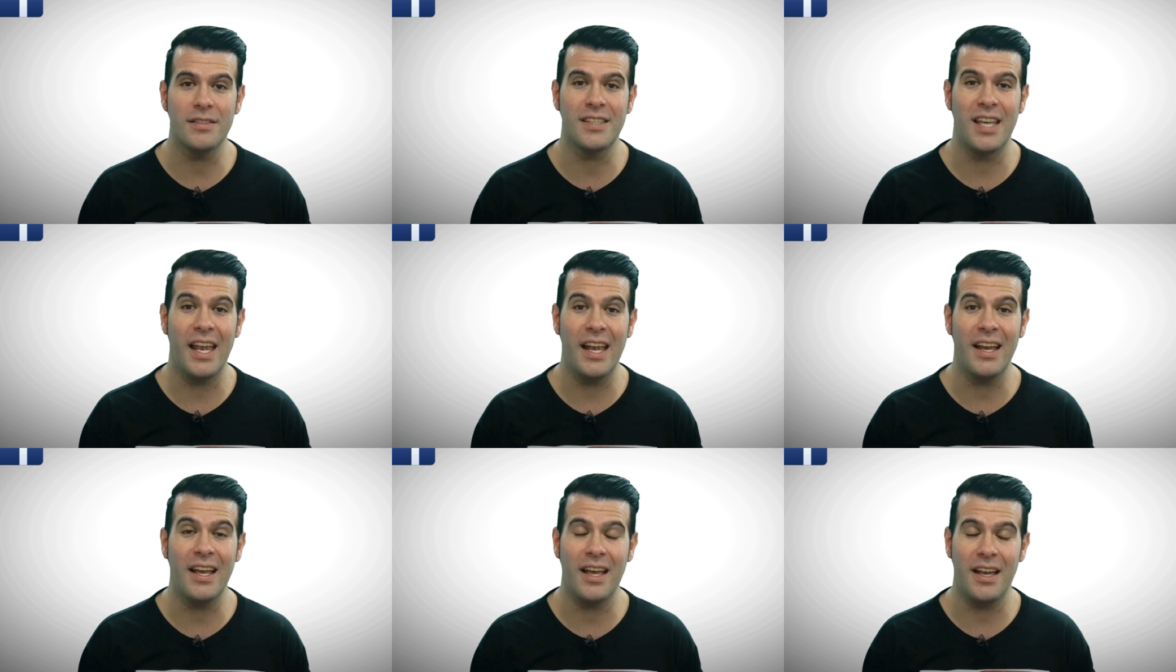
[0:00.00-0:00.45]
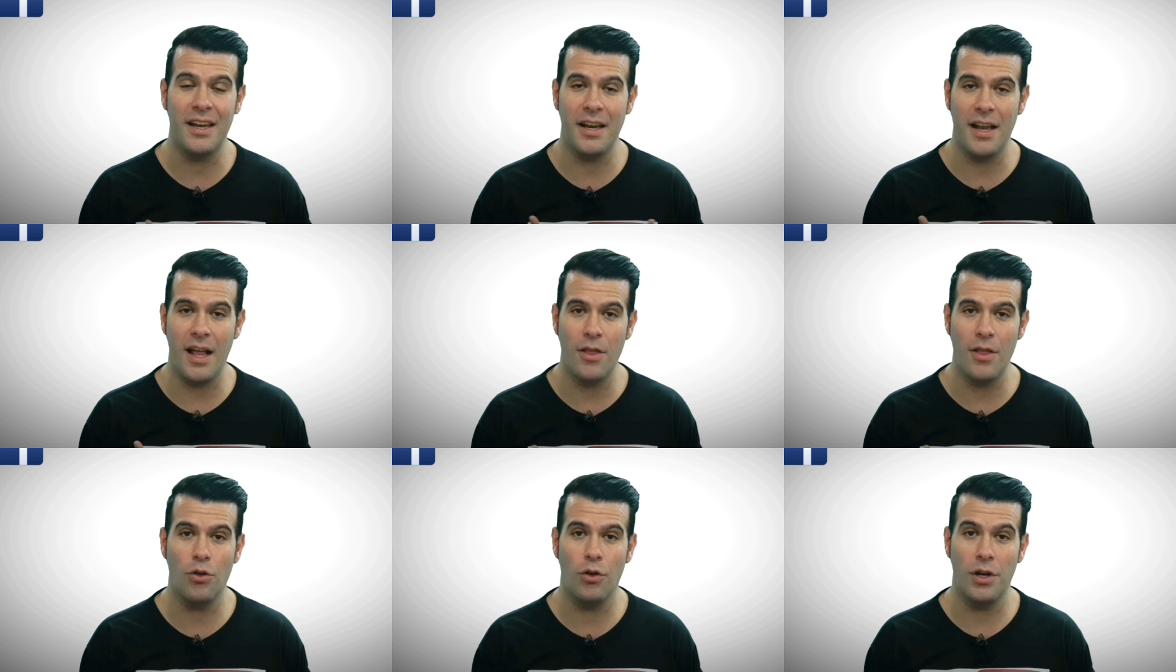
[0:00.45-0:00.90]
seguir
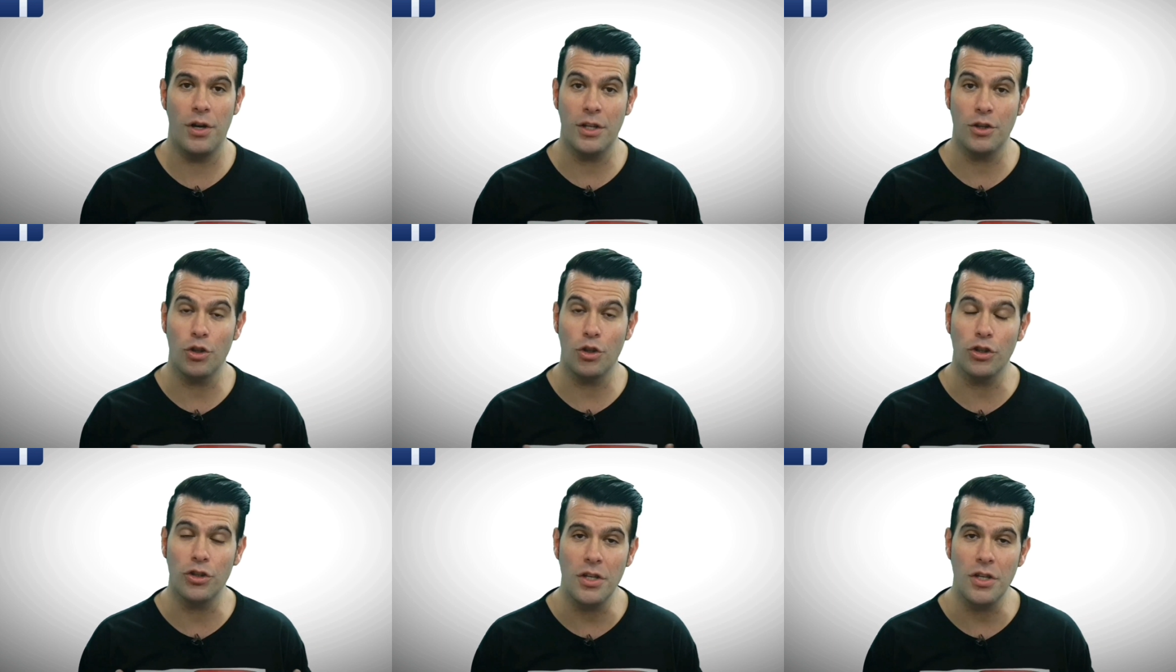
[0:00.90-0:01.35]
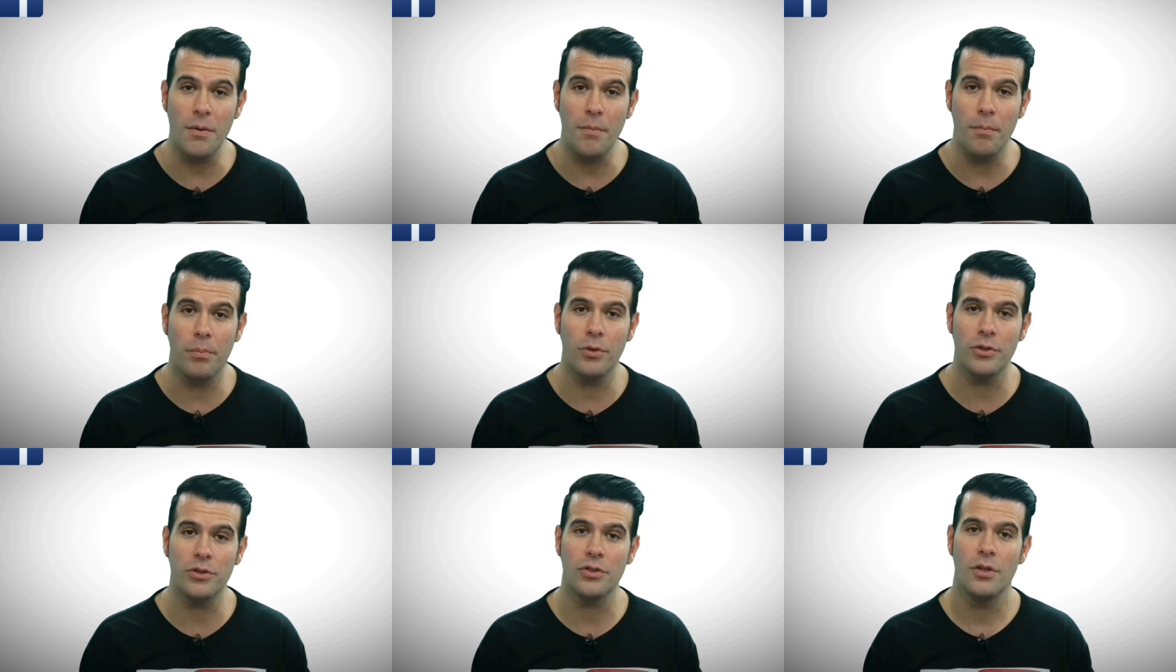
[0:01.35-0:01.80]
generando en estos
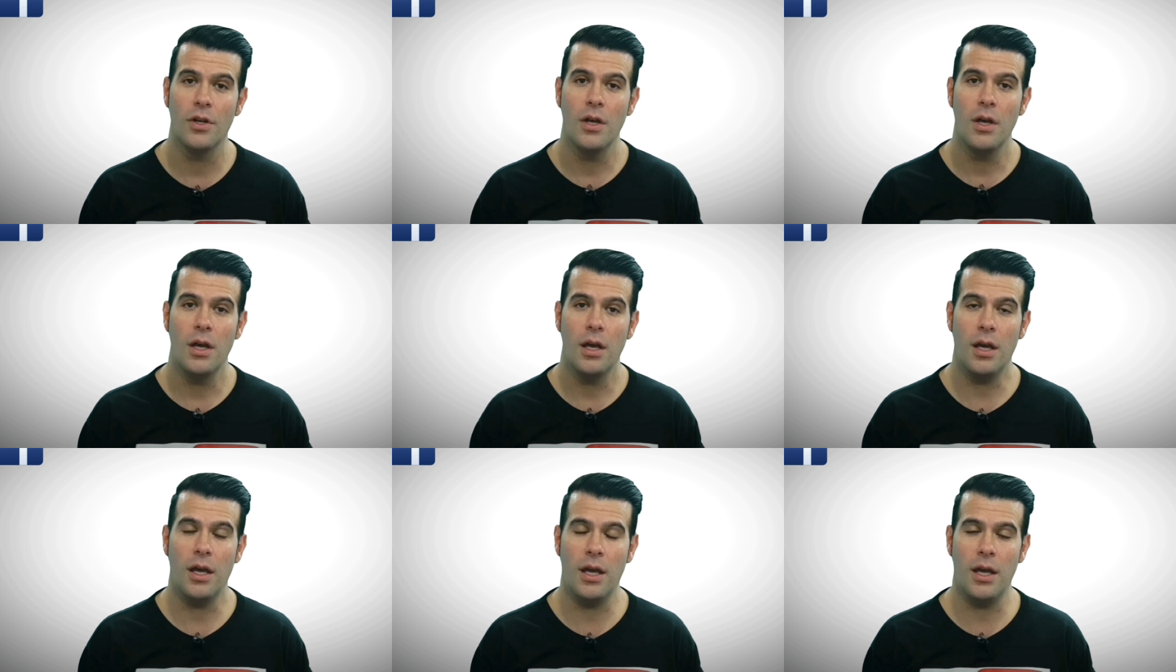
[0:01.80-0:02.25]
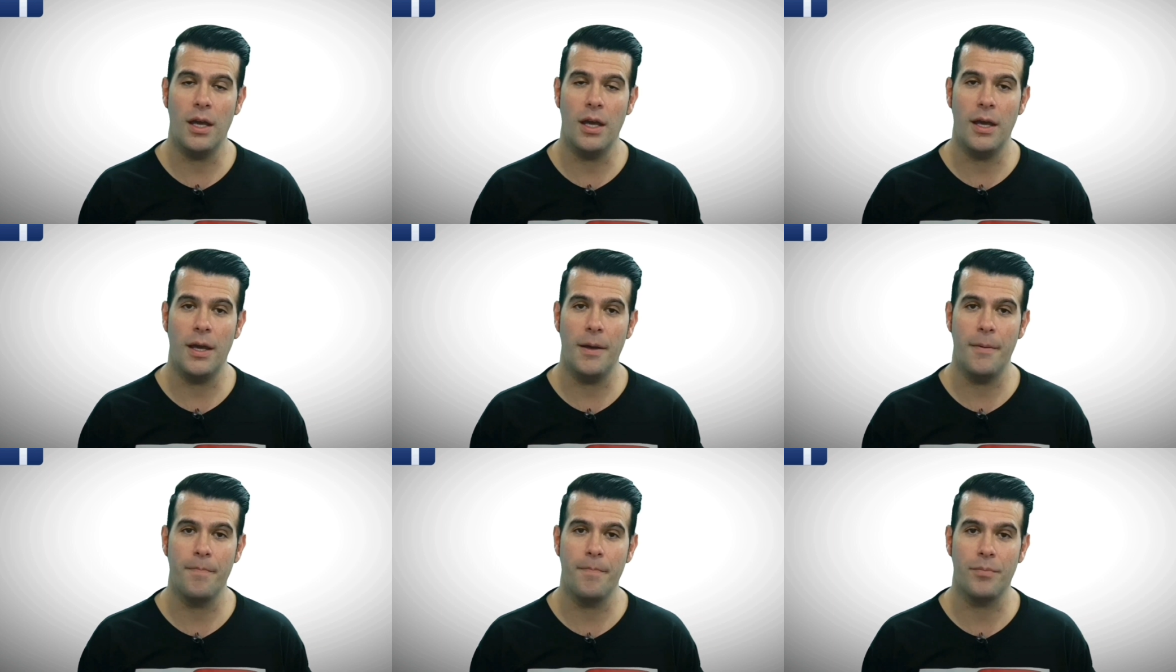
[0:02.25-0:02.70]
tiempos
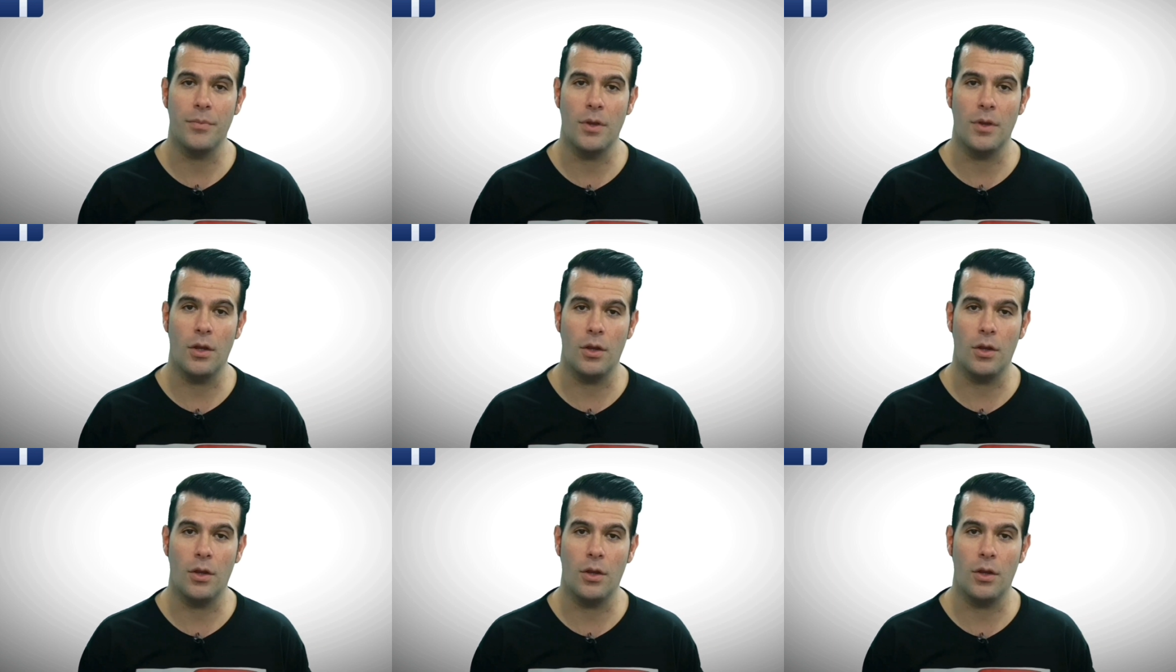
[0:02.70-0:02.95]
eh,